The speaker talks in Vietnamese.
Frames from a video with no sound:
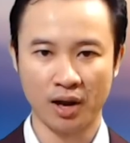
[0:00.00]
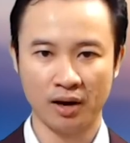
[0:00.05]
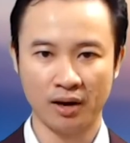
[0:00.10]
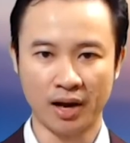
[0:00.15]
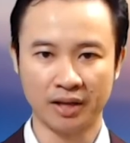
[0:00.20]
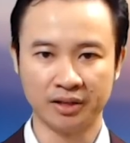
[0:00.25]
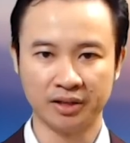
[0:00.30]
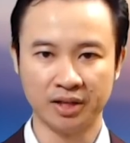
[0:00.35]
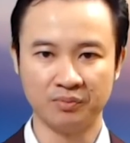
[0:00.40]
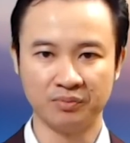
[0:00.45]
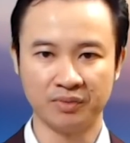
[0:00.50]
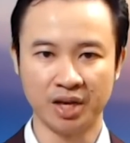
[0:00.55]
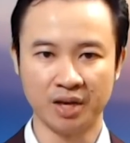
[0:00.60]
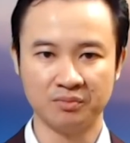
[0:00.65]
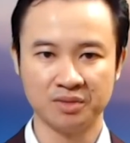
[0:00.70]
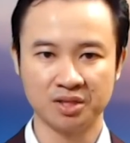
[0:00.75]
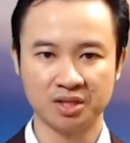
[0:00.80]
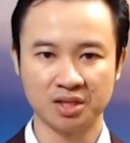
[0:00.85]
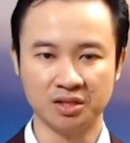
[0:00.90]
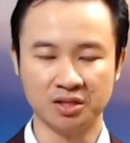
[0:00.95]
lại tìm
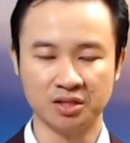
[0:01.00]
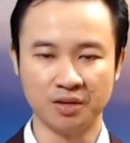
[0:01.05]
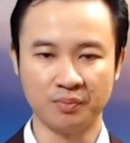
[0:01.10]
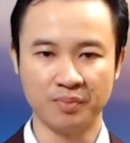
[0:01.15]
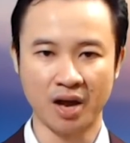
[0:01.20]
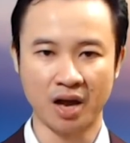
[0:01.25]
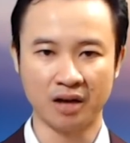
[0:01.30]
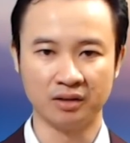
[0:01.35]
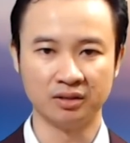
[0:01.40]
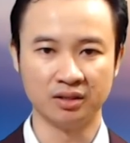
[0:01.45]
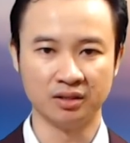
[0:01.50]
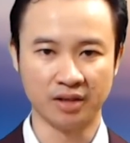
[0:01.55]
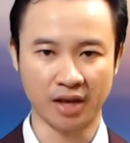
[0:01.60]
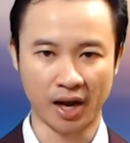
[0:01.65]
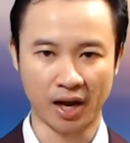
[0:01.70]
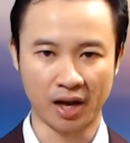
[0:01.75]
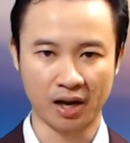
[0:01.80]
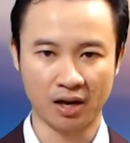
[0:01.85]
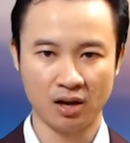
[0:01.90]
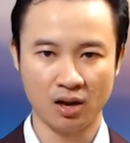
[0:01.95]
kiếm sự giúp đỡ từ
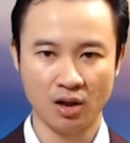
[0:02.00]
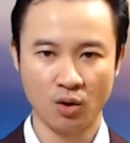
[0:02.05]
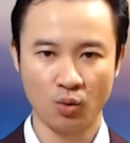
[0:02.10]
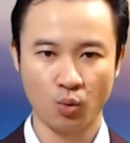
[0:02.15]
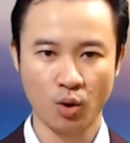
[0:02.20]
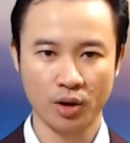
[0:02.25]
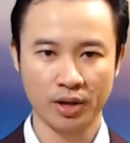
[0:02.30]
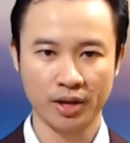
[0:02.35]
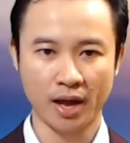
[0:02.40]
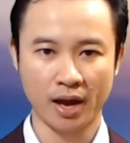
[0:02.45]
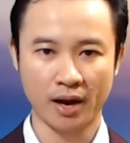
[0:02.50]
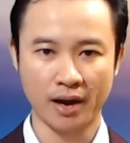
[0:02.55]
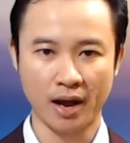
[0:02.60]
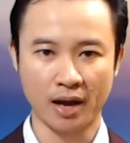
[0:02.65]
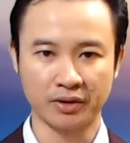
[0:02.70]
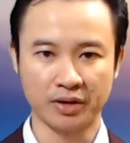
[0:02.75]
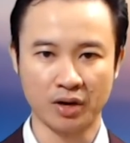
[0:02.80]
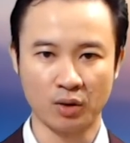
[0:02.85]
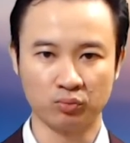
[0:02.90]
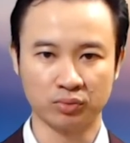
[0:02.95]
Nga, quốc gia
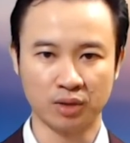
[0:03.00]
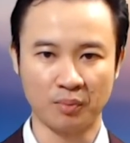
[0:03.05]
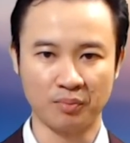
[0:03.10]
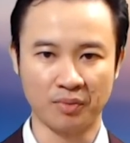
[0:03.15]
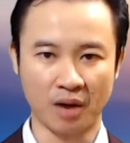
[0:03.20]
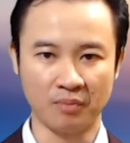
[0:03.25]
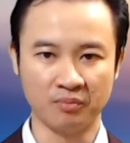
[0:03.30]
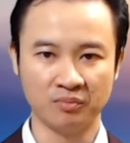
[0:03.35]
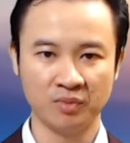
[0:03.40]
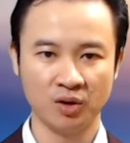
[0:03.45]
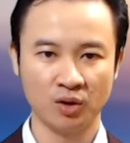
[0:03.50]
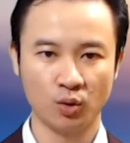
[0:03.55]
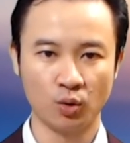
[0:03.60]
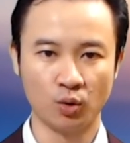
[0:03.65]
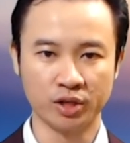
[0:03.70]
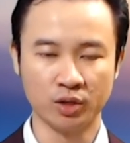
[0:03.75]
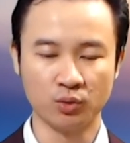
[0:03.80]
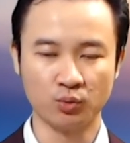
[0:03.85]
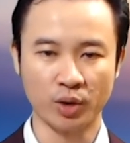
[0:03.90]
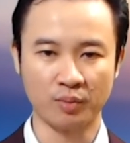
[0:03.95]
đang trong tầm ngắm của
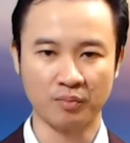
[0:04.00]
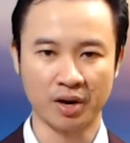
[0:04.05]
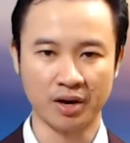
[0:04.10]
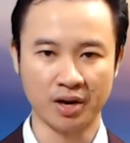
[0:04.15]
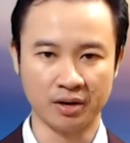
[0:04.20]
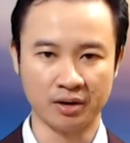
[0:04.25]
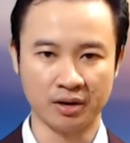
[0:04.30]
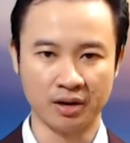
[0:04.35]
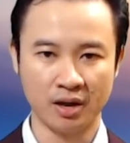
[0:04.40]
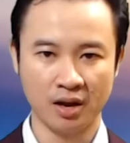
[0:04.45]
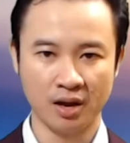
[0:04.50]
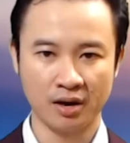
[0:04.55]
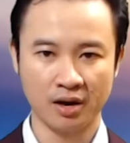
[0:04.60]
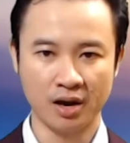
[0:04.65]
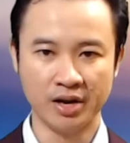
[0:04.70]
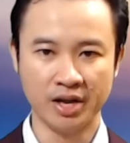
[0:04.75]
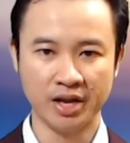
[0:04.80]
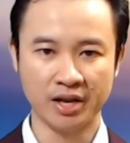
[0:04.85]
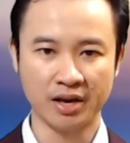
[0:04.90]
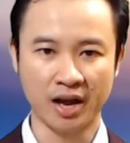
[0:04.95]
chính quyền Biden, để
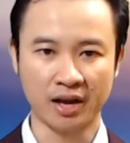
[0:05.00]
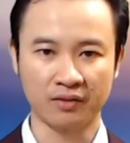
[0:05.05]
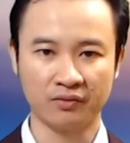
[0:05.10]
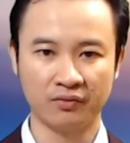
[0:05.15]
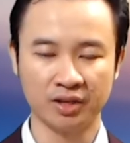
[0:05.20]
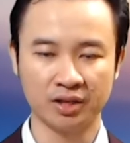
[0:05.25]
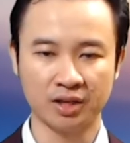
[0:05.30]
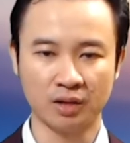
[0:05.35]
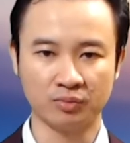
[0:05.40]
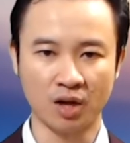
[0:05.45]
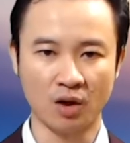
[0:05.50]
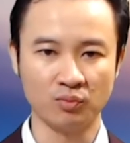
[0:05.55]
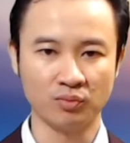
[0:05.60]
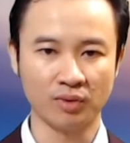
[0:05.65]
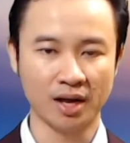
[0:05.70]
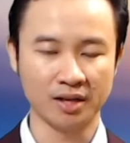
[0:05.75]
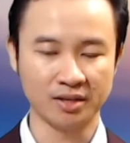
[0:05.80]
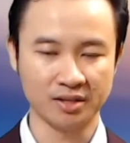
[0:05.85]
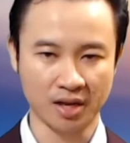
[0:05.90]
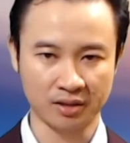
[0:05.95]
liên lạc với Tổng thống
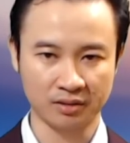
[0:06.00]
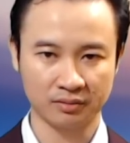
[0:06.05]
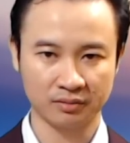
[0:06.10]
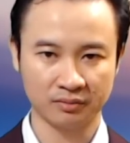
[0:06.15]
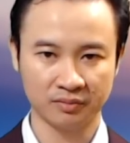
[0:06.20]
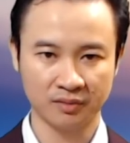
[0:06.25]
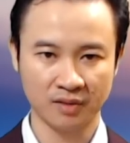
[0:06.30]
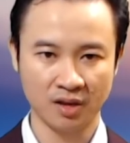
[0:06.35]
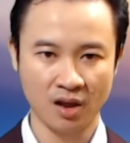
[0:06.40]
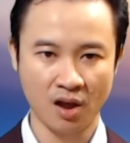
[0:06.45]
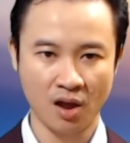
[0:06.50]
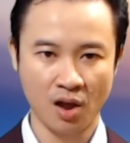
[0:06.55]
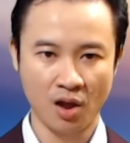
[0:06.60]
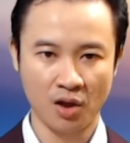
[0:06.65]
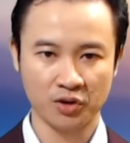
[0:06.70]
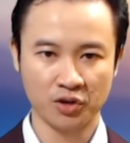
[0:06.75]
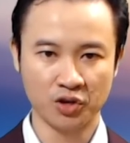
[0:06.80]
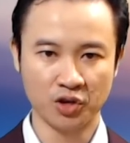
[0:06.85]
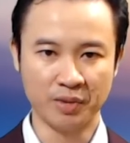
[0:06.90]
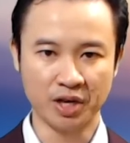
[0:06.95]
Assad,
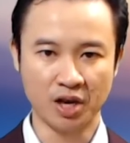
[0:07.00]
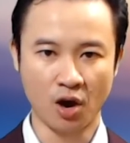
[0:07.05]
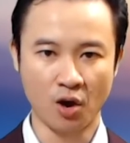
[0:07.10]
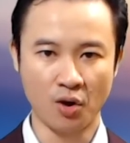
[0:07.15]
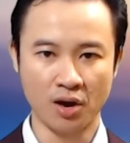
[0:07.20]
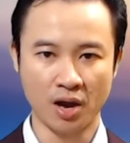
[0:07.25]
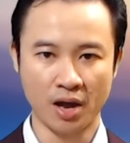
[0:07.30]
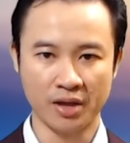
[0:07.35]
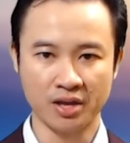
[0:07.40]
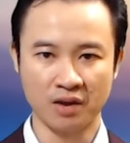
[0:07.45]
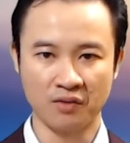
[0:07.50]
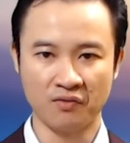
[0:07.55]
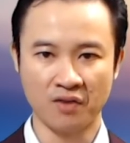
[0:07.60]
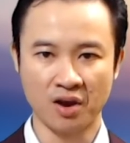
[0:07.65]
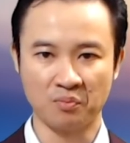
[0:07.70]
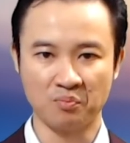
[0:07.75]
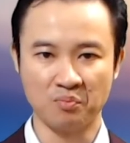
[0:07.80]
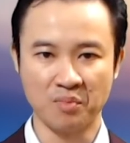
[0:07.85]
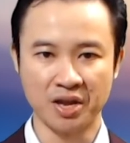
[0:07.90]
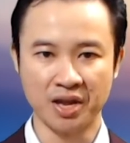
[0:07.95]
người bị coi là nhân
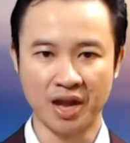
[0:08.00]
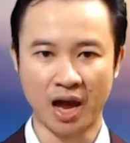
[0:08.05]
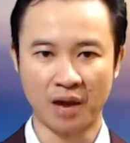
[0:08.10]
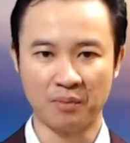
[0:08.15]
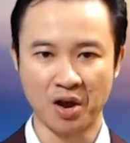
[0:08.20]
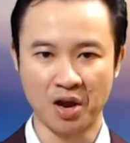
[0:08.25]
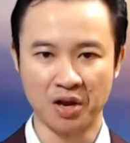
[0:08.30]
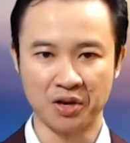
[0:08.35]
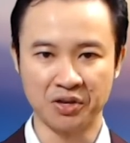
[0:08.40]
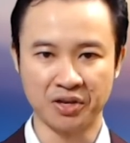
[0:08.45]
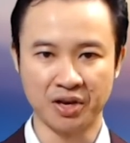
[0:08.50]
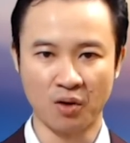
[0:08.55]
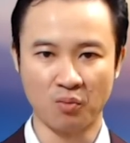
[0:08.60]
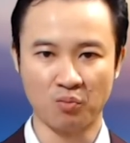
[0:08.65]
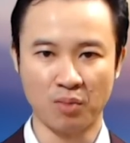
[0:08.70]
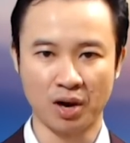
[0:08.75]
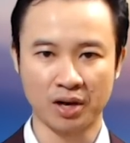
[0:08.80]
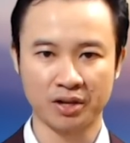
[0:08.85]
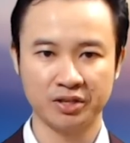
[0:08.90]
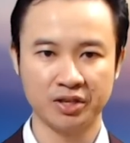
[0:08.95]
vật bị hạ bệ
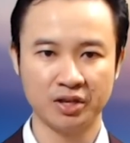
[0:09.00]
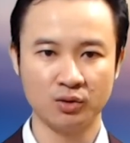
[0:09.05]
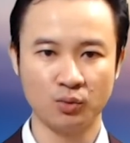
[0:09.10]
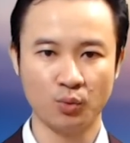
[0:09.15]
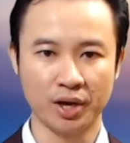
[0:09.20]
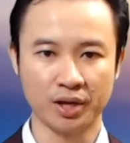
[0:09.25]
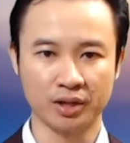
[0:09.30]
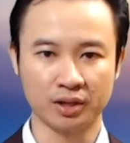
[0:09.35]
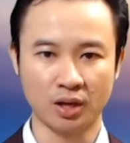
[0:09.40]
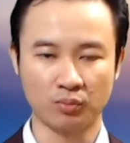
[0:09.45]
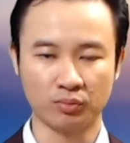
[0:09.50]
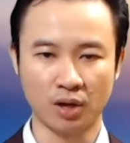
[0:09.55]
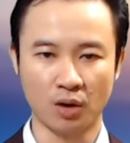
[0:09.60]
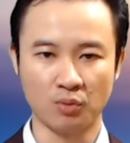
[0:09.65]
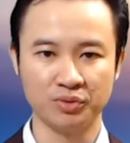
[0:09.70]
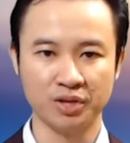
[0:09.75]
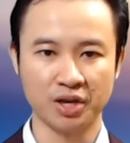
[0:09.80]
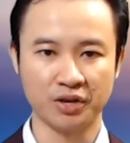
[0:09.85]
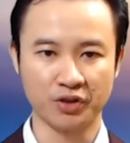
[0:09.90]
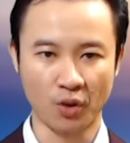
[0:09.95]
trong mắt chính quyền Tổng
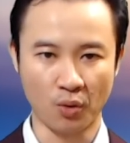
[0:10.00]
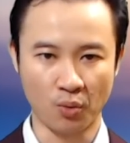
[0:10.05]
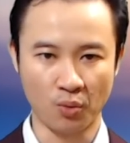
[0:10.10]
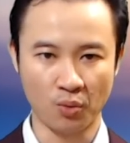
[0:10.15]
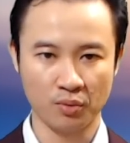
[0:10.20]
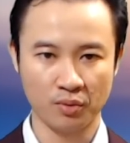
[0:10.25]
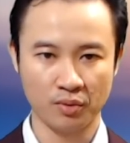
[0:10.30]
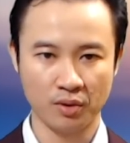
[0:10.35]
thống Dân Chủ.